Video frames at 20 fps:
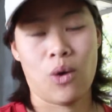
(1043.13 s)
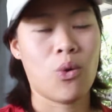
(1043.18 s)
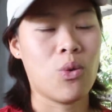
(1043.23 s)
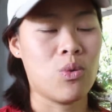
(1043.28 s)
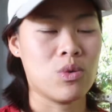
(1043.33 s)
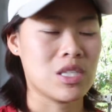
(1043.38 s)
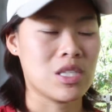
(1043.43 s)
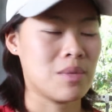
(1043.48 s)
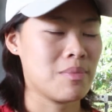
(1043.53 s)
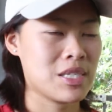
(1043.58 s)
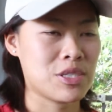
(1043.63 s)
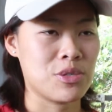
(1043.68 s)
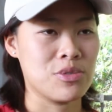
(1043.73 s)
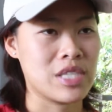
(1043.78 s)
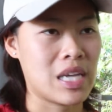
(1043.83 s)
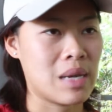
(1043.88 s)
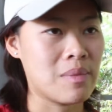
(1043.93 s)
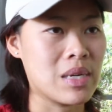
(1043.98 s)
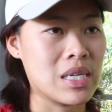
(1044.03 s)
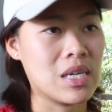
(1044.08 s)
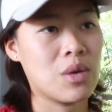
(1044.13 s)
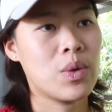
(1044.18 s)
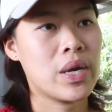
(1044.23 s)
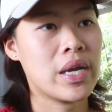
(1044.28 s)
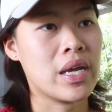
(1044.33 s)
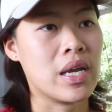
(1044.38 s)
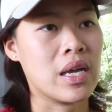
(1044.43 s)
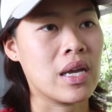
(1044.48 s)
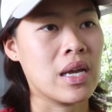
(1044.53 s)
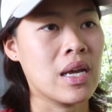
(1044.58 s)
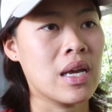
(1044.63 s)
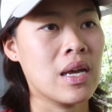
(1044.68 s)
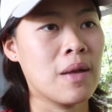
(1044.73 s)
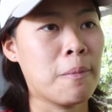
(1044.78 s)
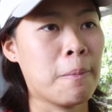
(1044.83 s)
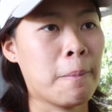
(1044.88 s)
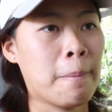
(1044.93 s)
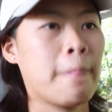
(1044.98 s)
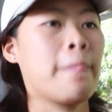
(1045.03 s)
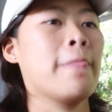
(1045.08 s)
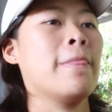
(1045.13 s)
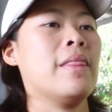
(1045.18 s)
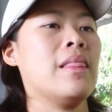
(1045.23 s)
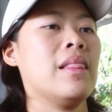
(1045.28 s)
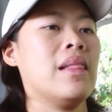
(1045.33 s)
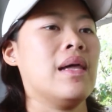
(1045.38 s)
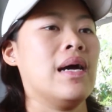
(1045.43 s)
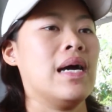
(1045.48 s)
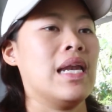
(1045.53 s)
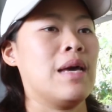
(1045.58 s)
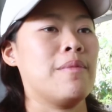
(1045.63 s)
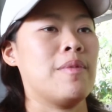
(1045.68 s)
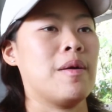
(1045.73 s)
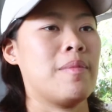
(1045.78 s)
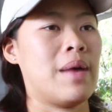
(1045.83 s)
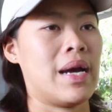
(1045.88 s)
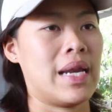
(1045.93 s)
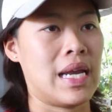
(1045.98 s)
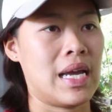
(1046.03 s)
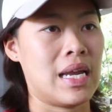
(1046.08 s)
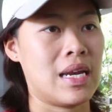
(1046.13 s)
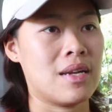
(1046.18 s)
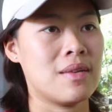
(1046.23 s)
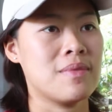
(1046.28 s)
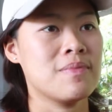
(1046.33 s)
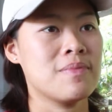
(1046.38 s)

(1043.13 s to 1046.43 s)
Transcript: กูจะไม่สนใจมึงนะเว้ยอะไรประมาณนั้น